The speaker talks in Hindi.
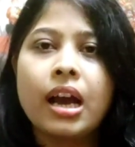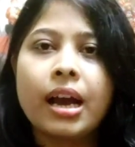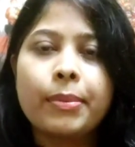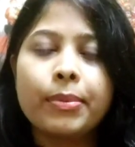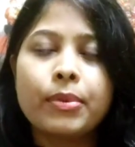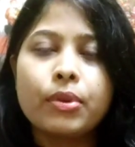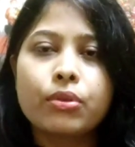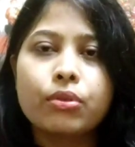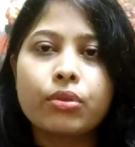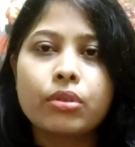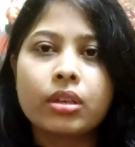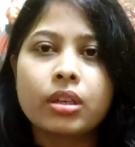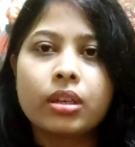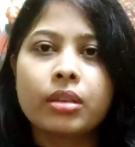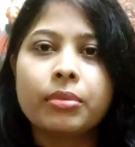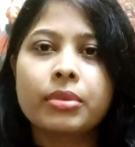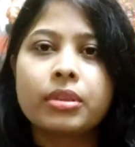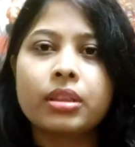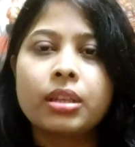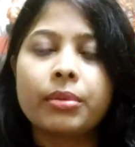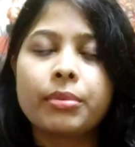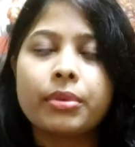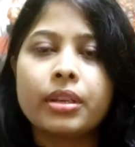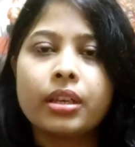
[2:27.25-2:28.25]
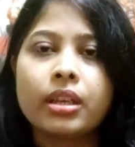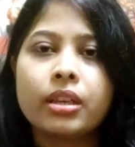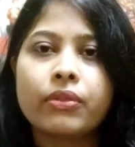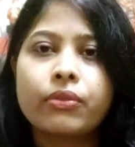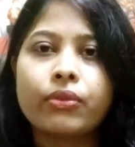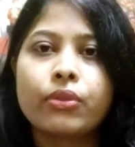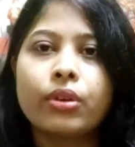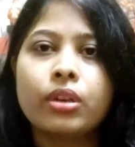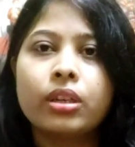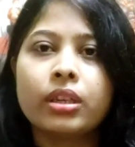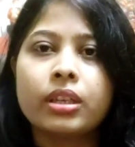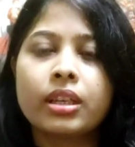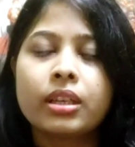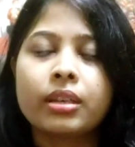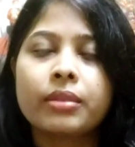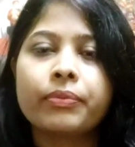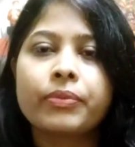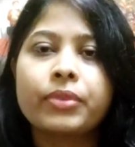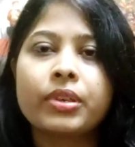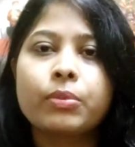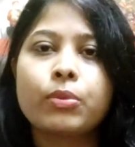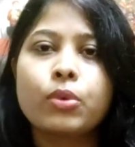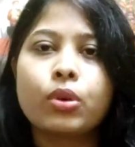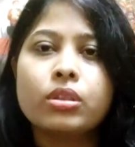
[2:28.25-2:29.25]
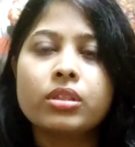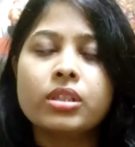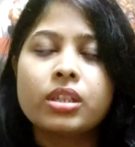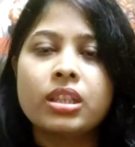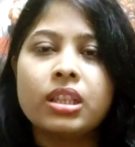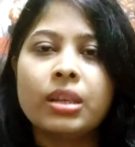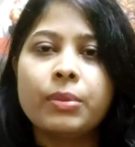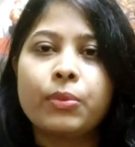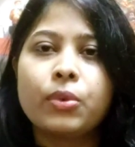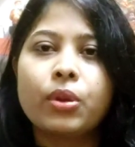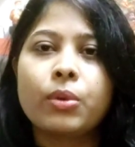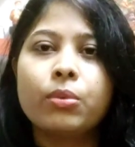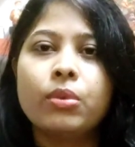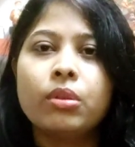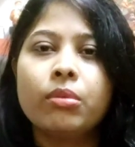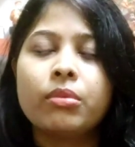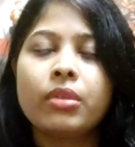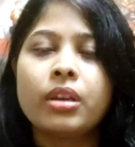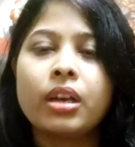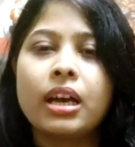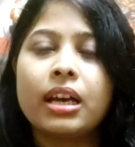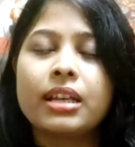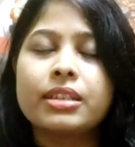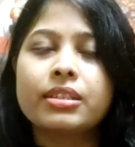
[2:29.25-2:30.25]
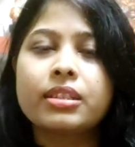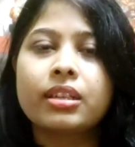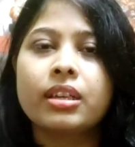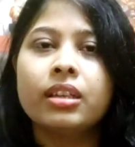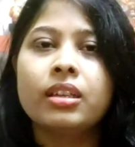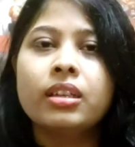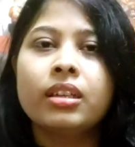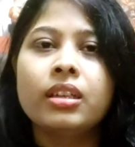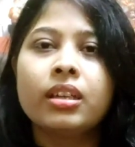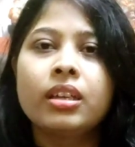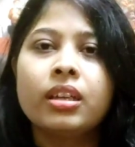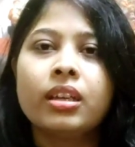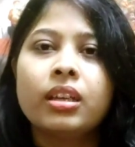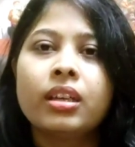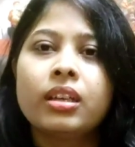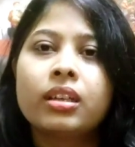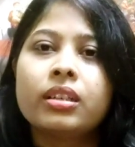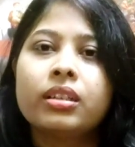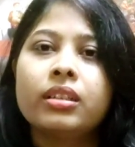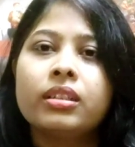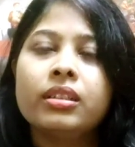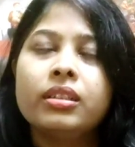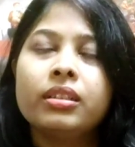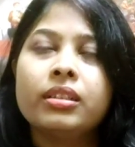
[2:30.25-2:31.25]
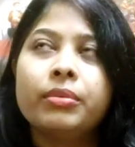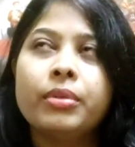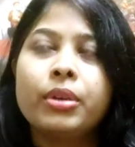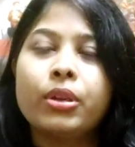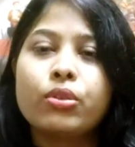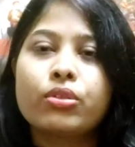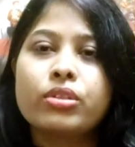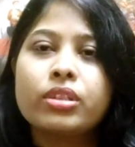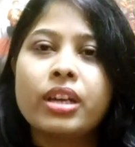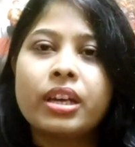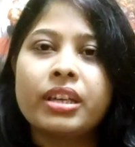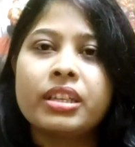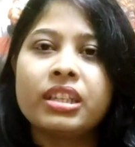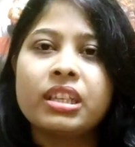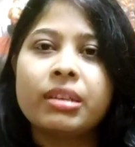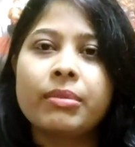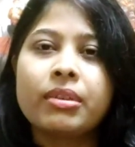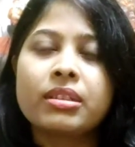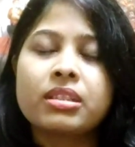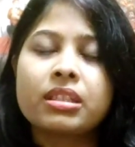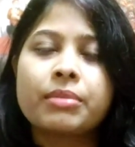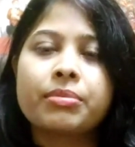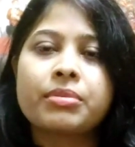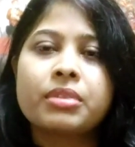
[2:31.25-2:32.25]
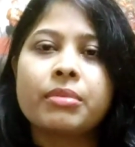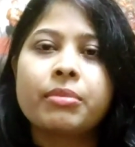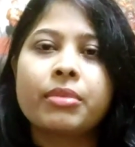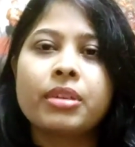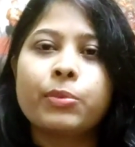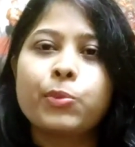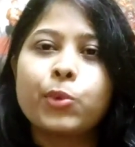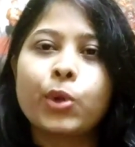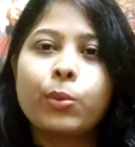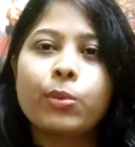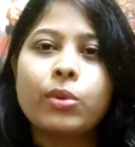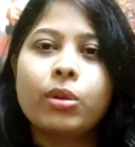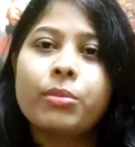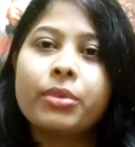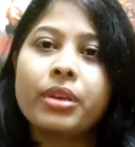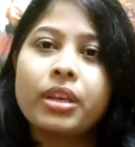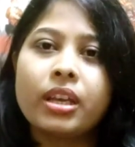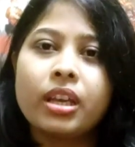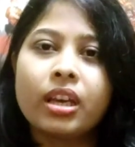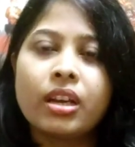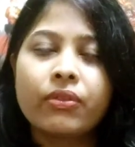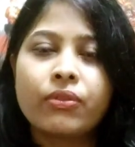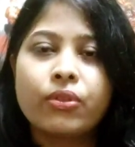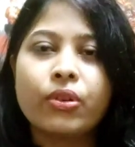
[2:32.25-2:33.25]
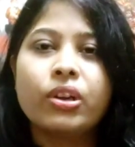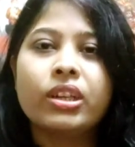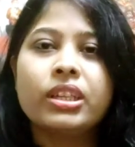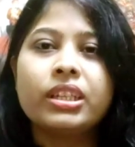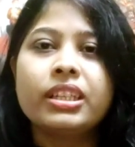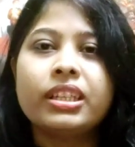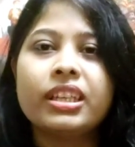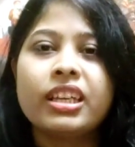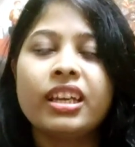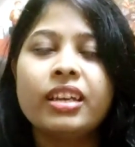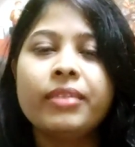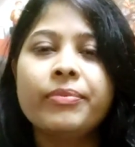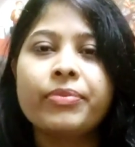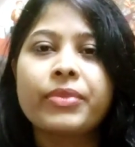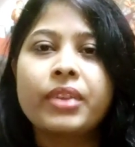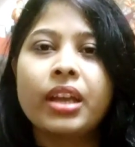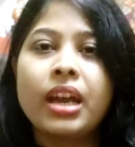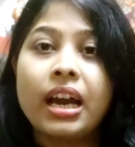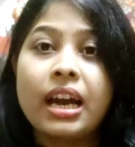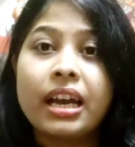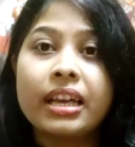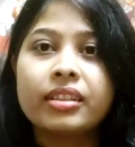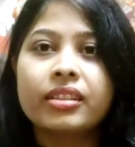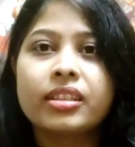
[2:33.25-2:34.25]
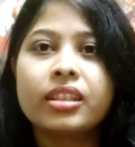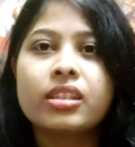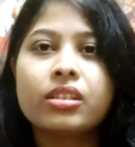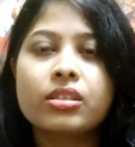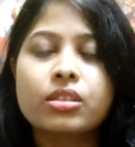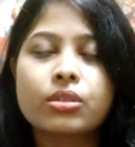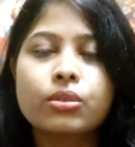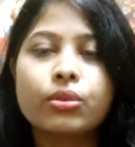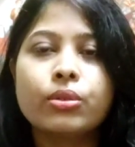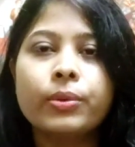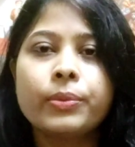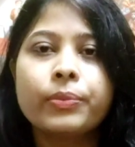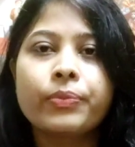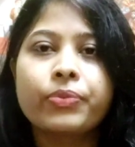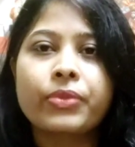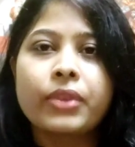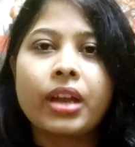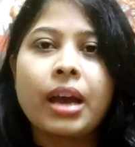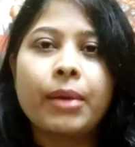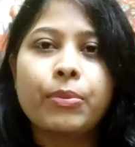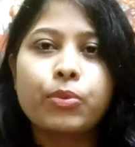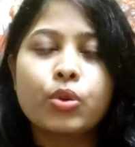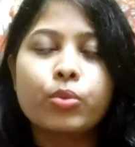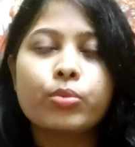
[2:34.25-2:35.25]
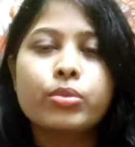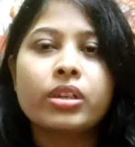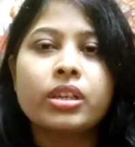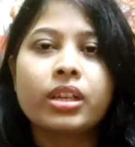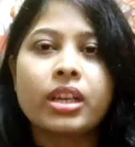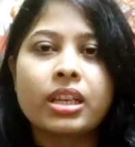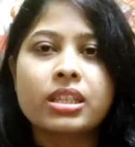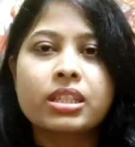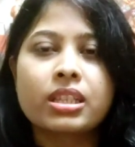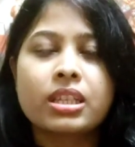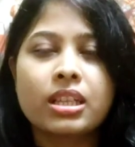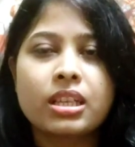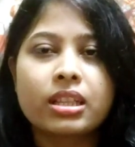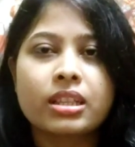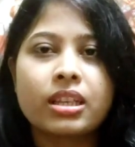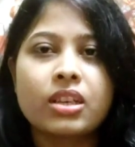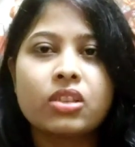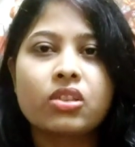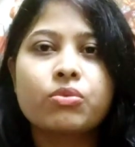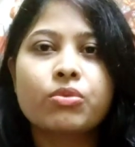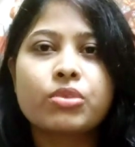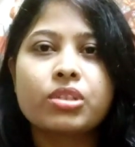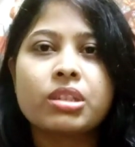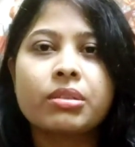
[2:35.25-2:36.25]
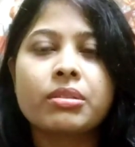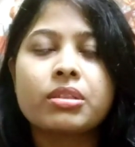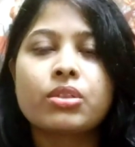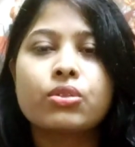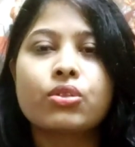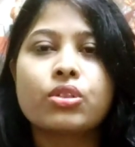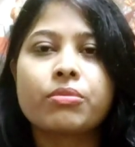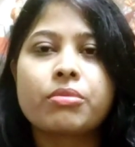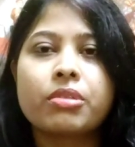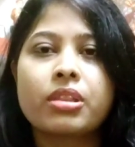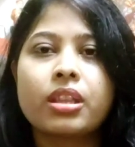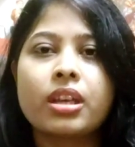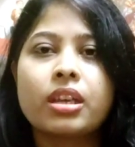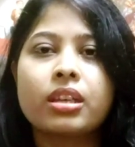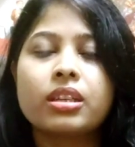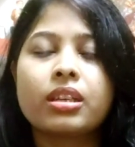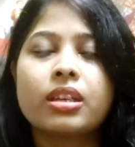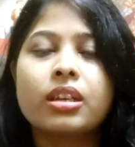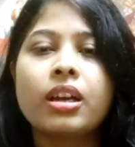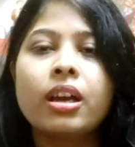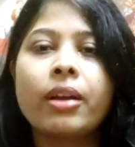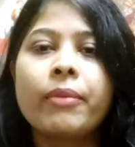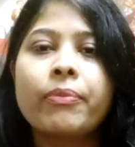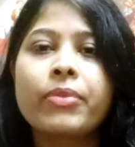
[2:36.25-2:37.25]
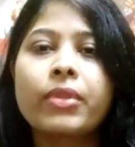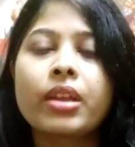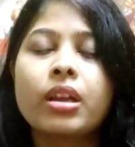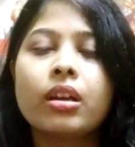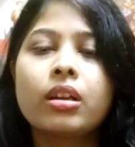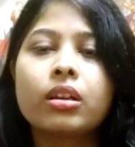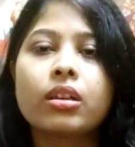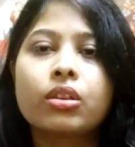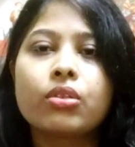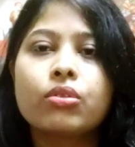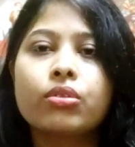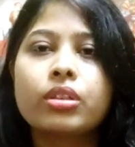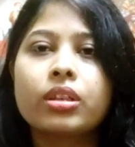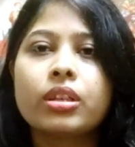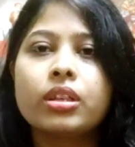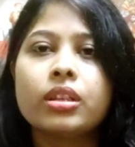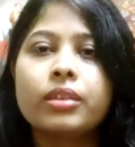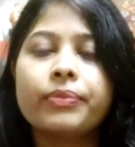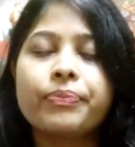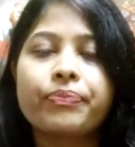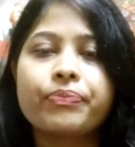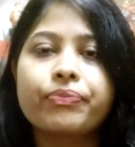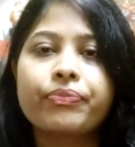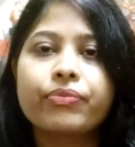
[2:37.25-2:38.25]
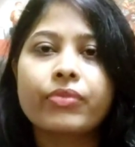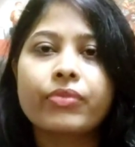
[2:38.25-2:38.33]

आप लोगों के मतलब हेयर फॉल की बहुत ज़्यादा प्रॉब्लम है आजकल बेरोज़गारी के बाद सबसे बड़ी प्रॉब्लम हेयर फॉल ही है आई थिंक सो आपको भी अगर ऐसा लगता है तो मुझे ज़रूर बताइएगा क्योंकि